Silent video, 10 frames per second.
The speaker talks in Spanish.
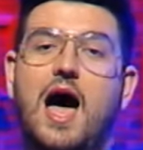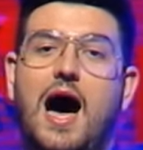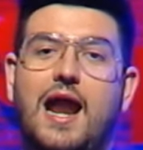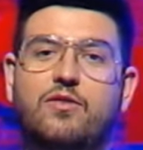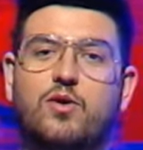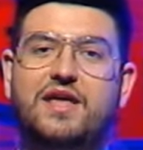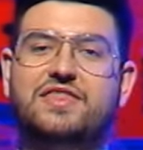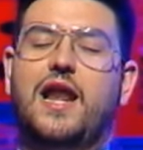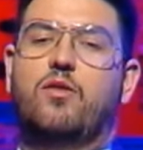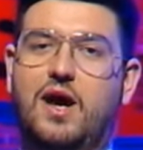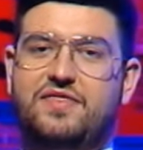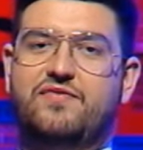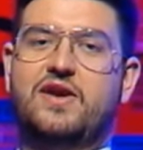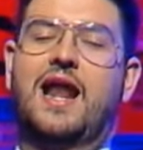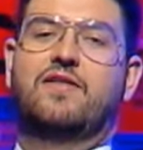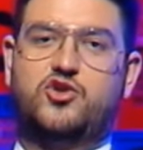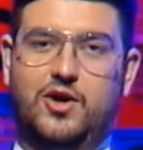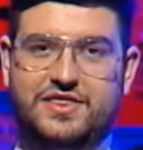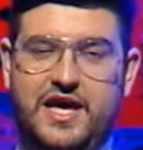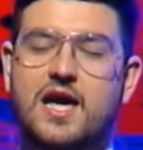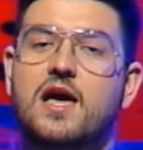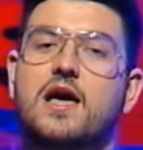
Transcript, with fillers: a la duquesa y la duquesa al final ha dicho que sí,